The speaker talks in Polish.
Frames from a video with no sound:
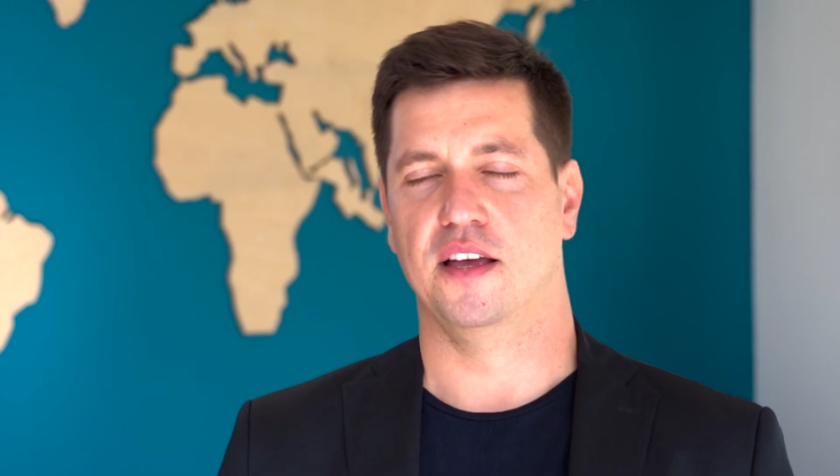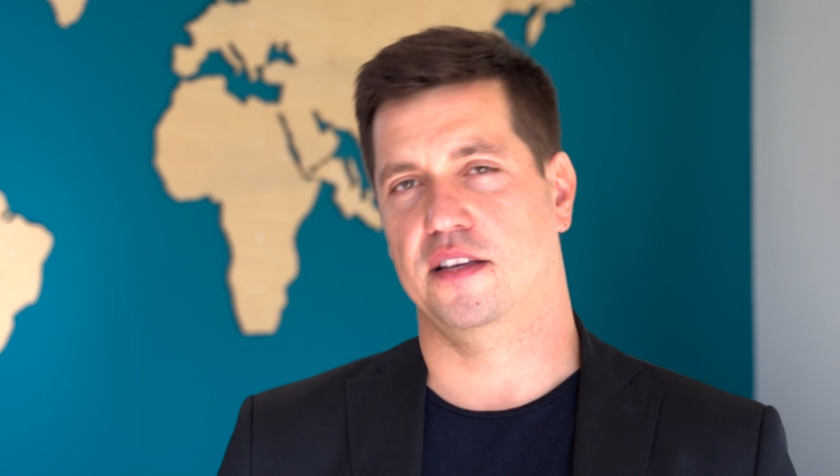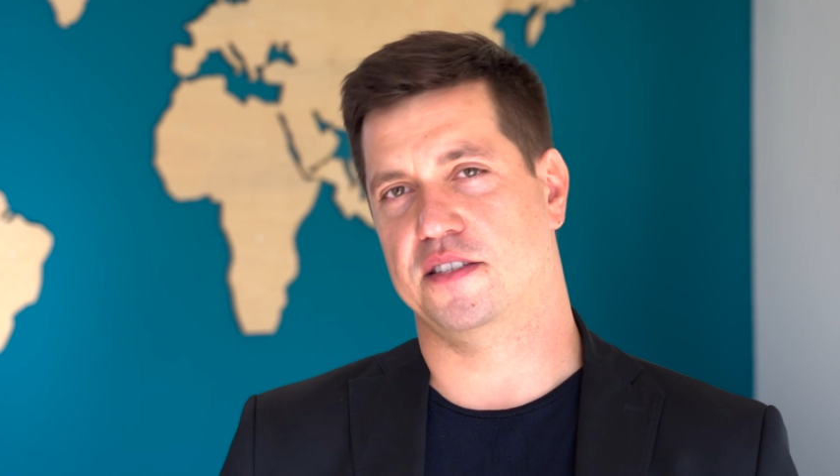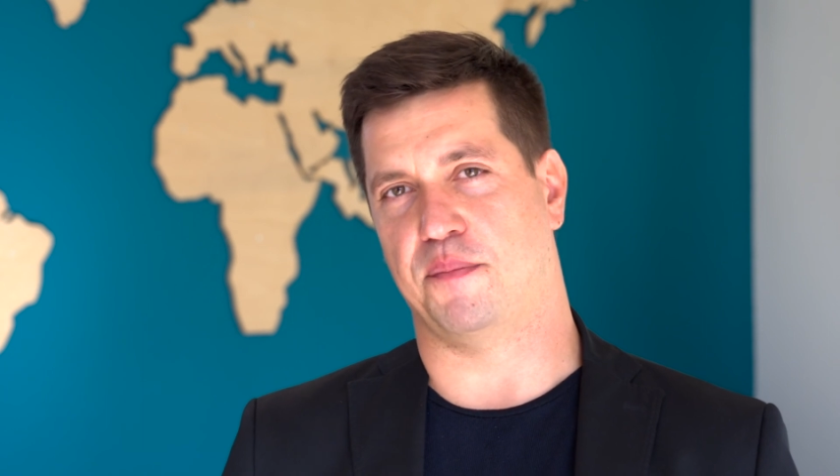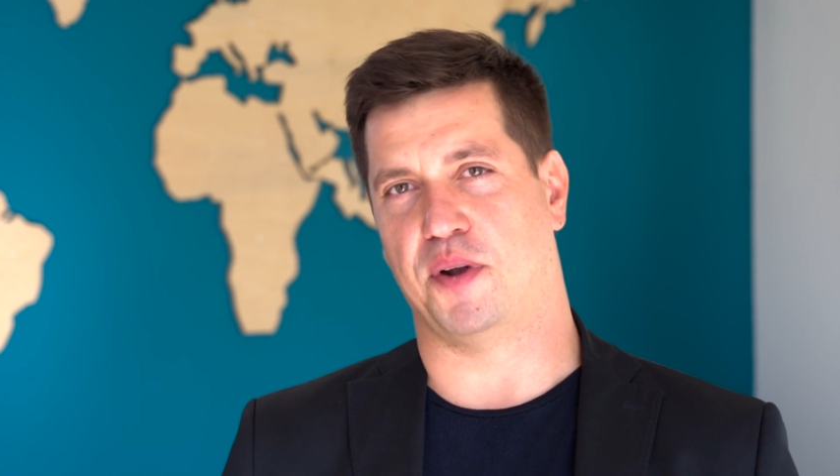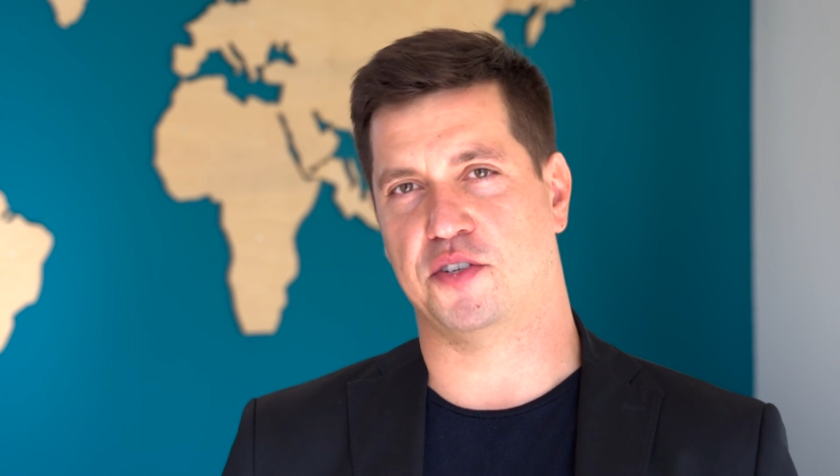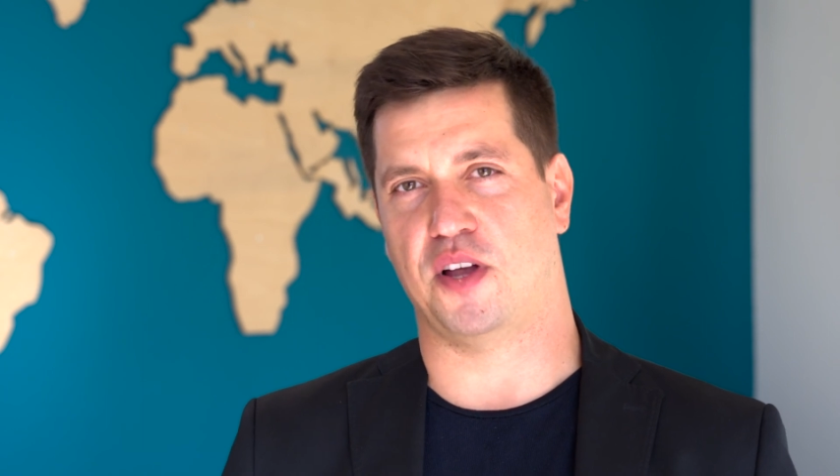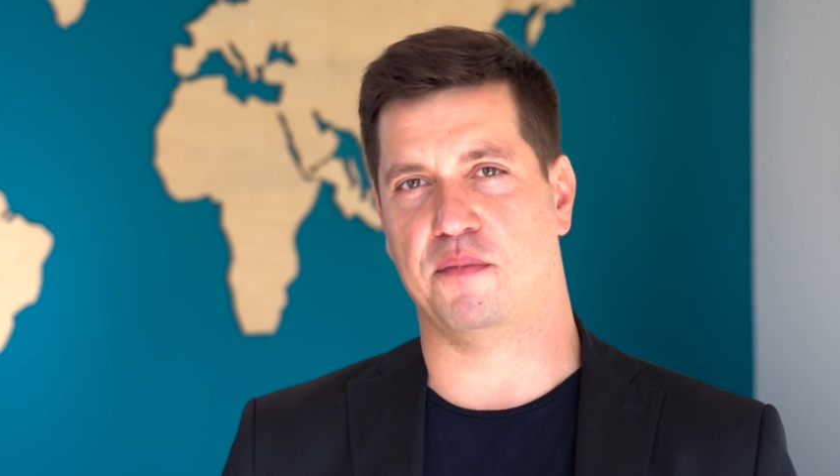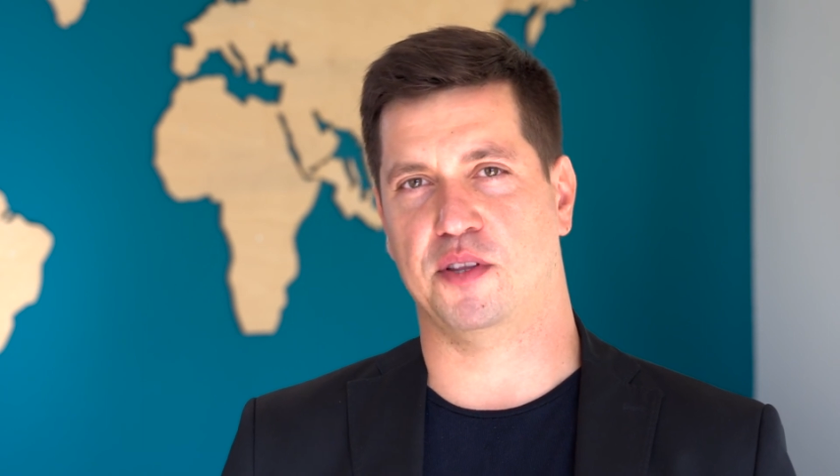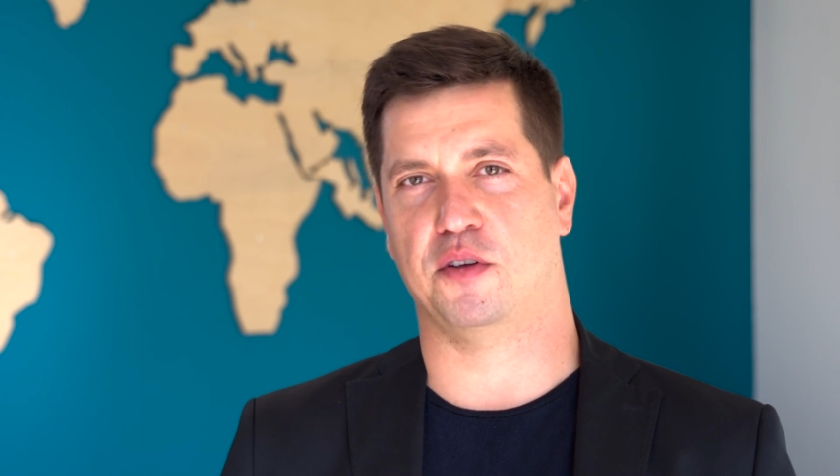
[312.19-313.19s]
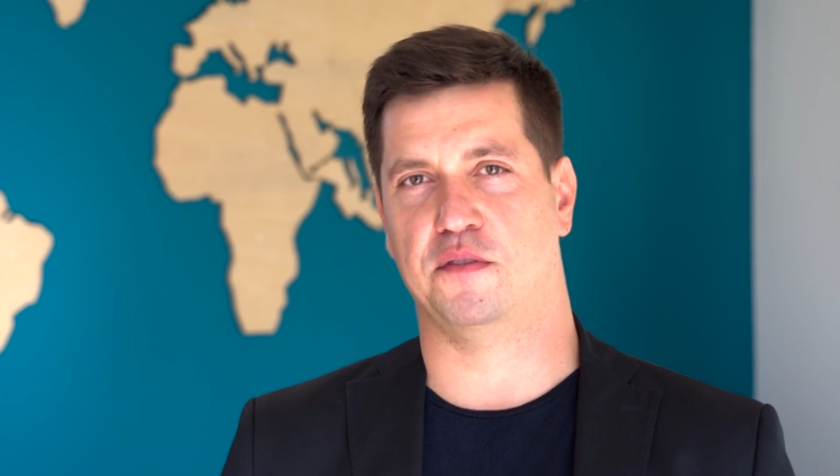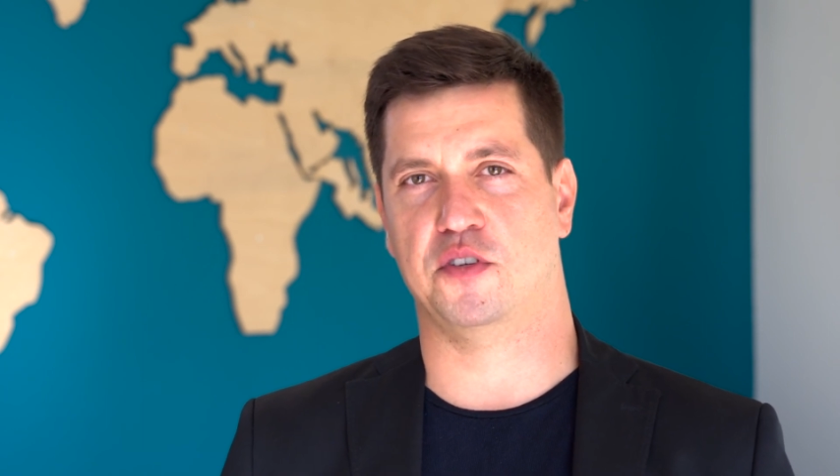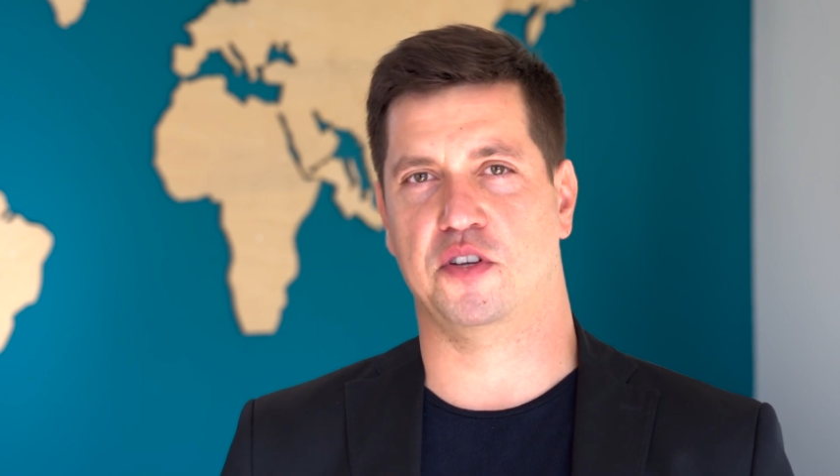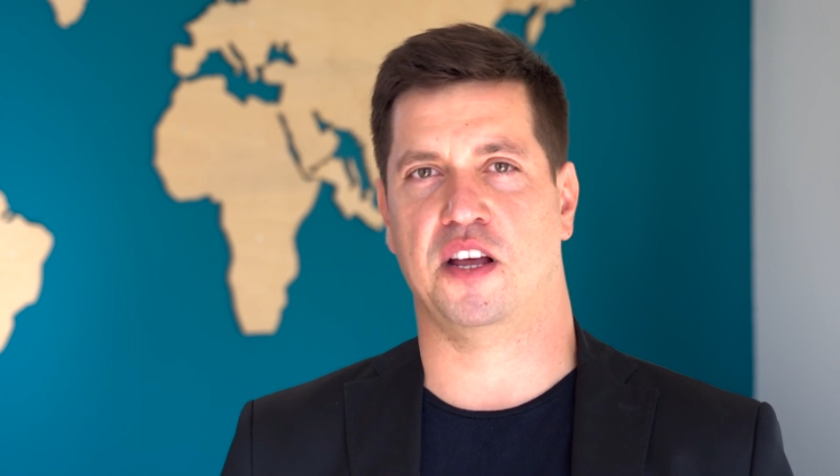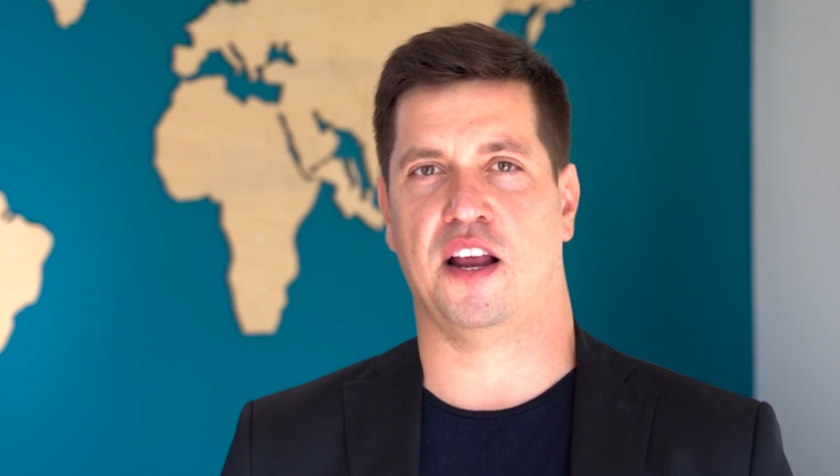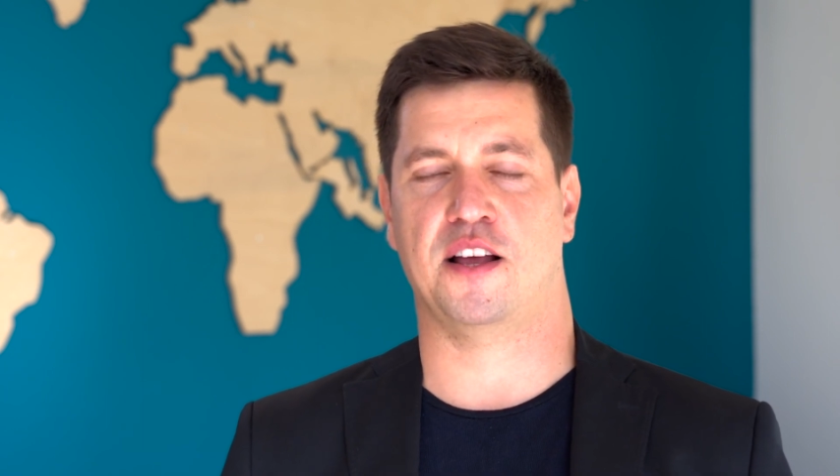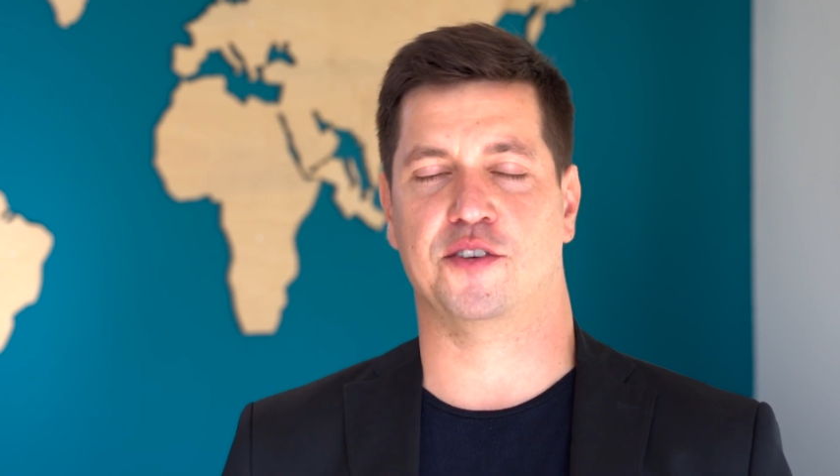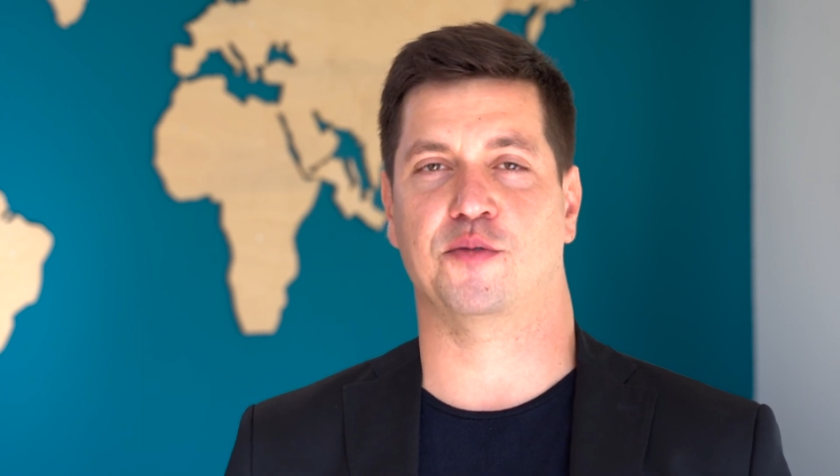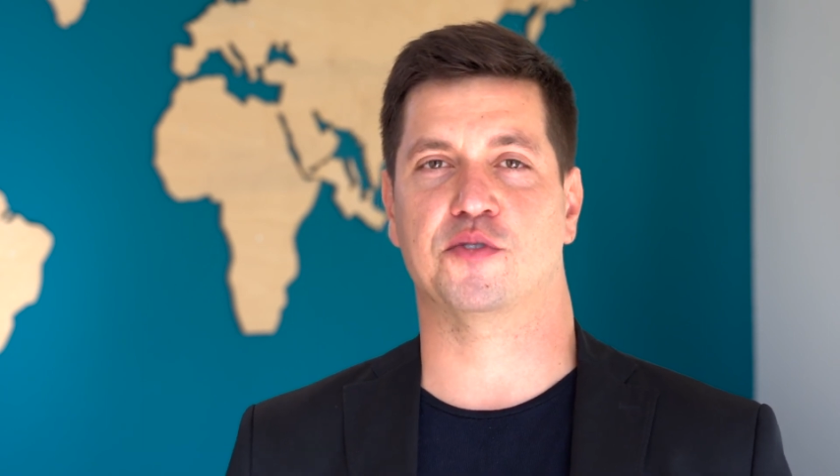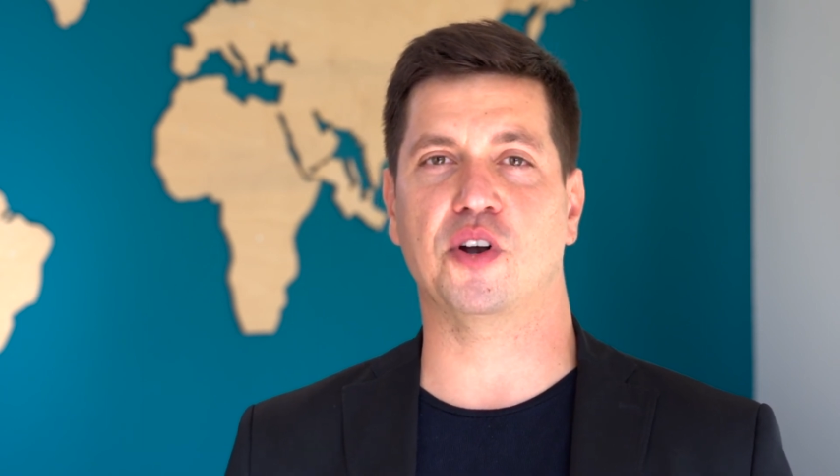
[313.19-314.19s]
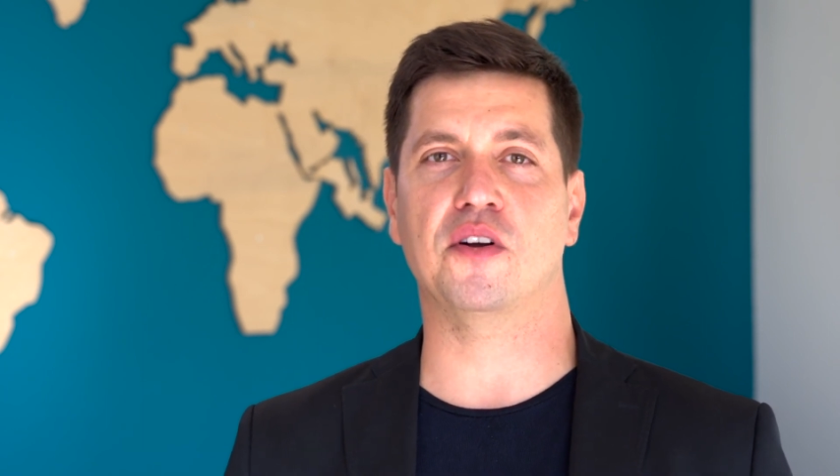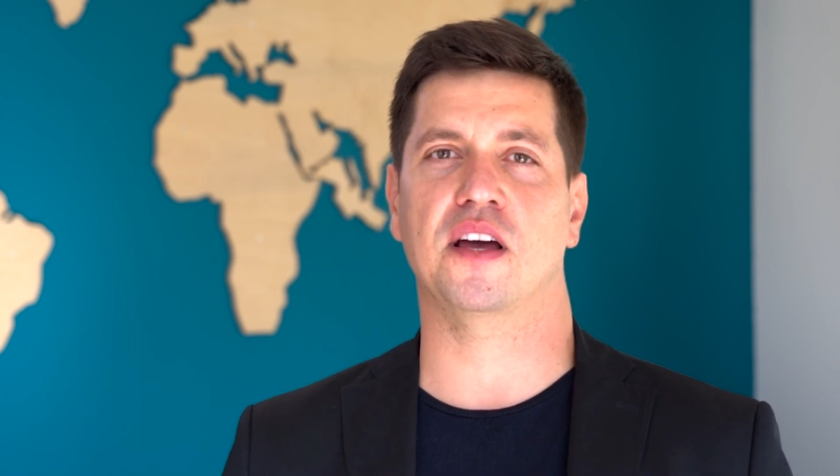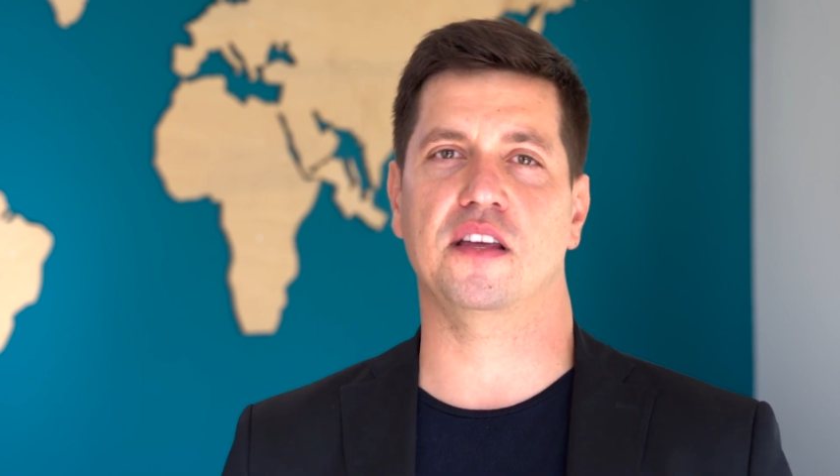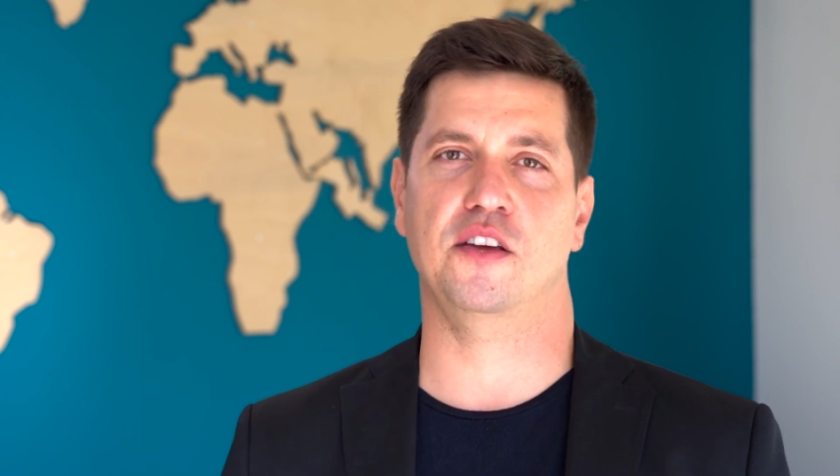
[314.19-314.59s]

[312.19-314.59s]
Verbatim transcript: i zapraszamy do odwiedziny na naszą stronę